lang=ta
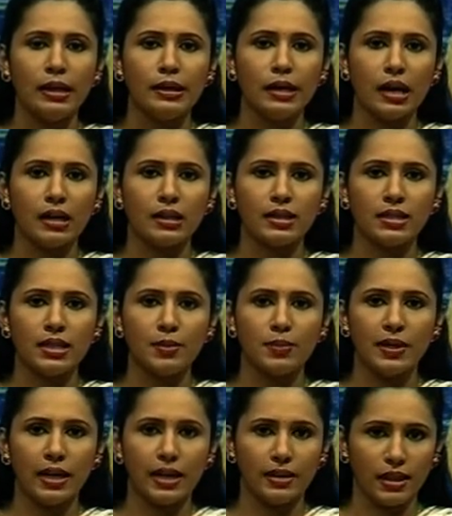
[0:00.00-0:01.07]
ஞா
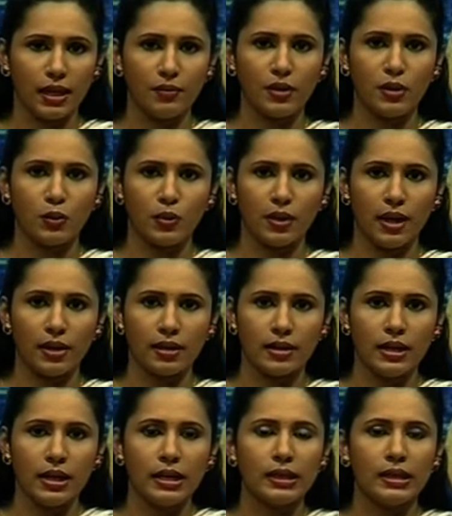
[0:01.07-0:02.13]
கிருஷ்ணபிள்ளை தெரிவித்துள்ளார்
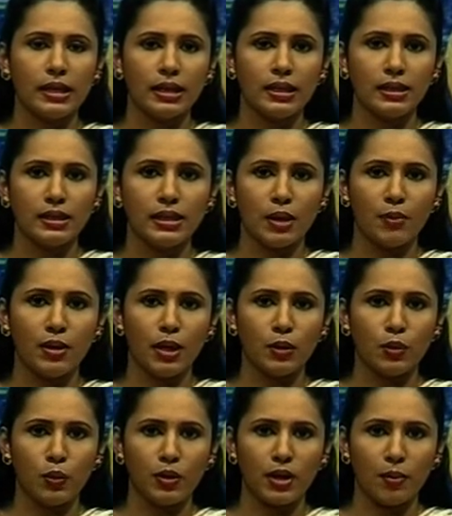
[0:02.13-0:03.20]
கிழக்கு
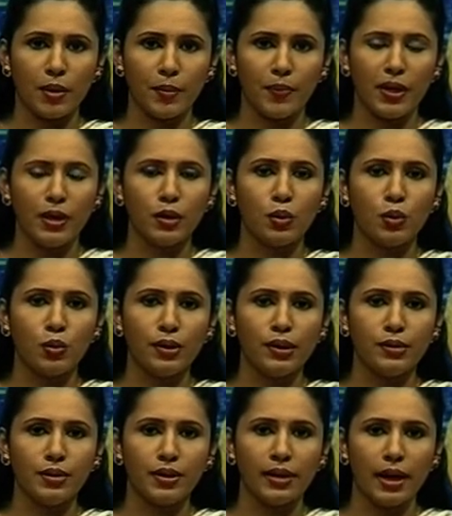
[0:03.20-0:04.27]
தமிழர் கூட்டமைப்பின்
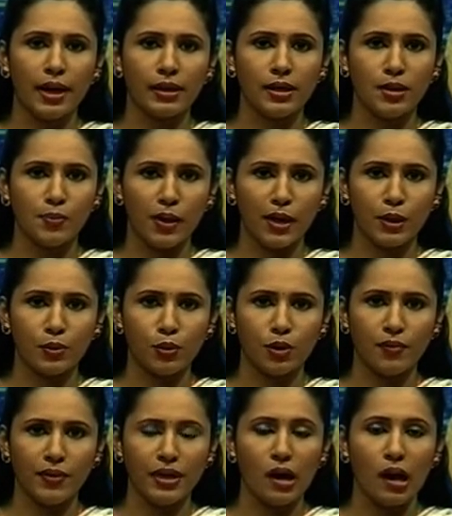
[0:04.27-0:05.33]
கூட்டு ஜனநாயக
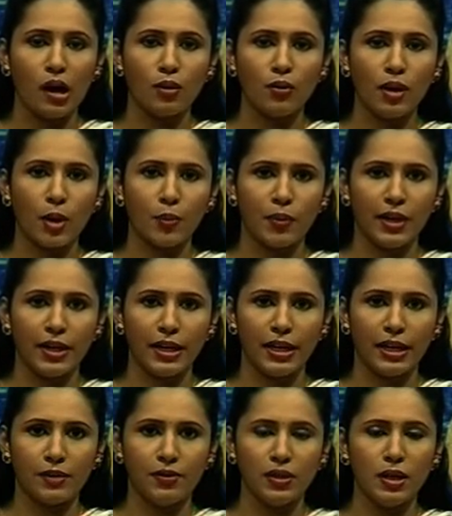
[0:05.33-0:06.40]
பணிக்குழுவின் அங்குரார்ப்பண
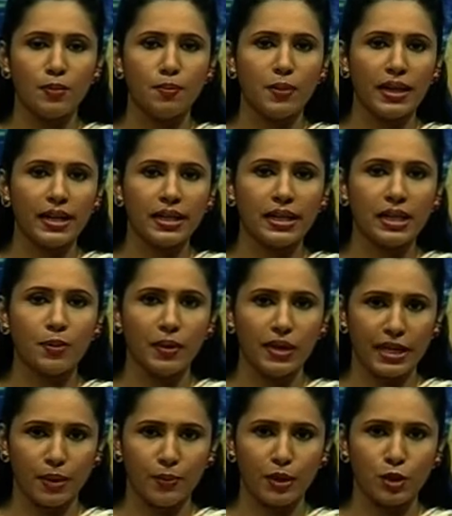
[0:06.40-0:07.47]
நிகழ்வு
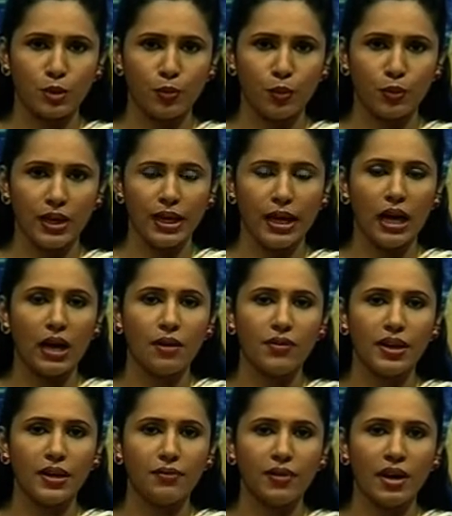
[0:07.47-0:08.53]
மட்டக்களப்பில் இடம்பெற்ற போதே
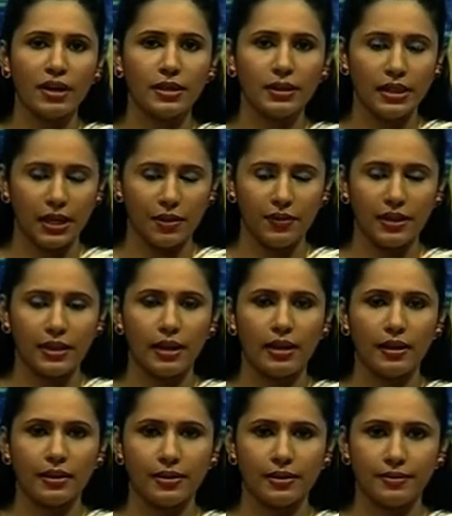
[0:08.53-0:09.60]
அவர் இவ்வாறு தெரிவித்தார்